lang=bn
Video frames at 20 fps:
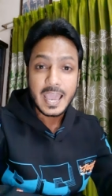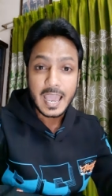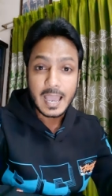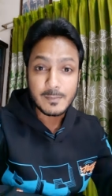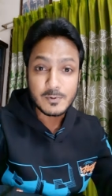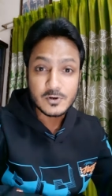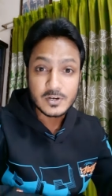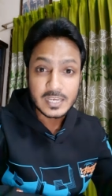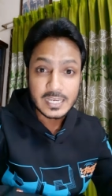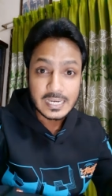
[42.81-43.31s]

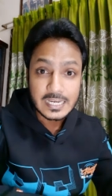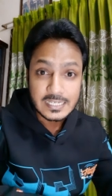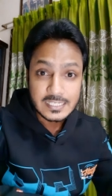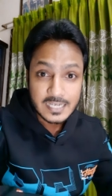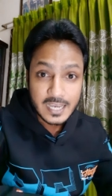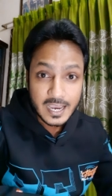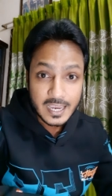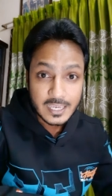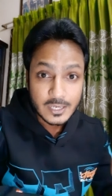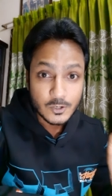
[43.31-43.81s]
এবং
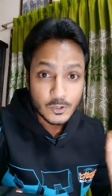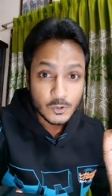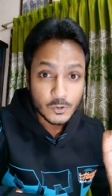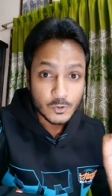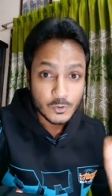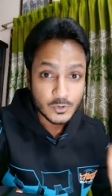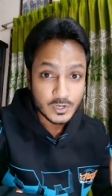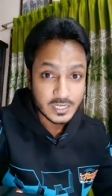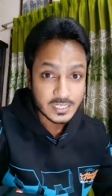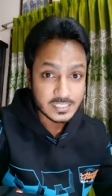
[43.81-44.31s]
এটাই
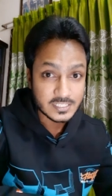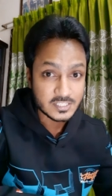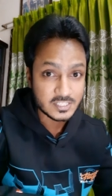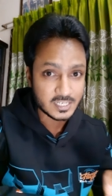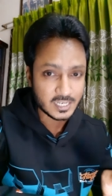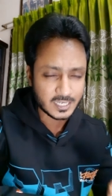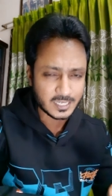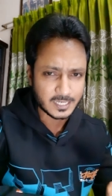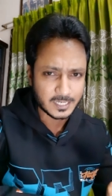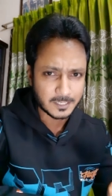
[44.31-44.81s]
হয়েছে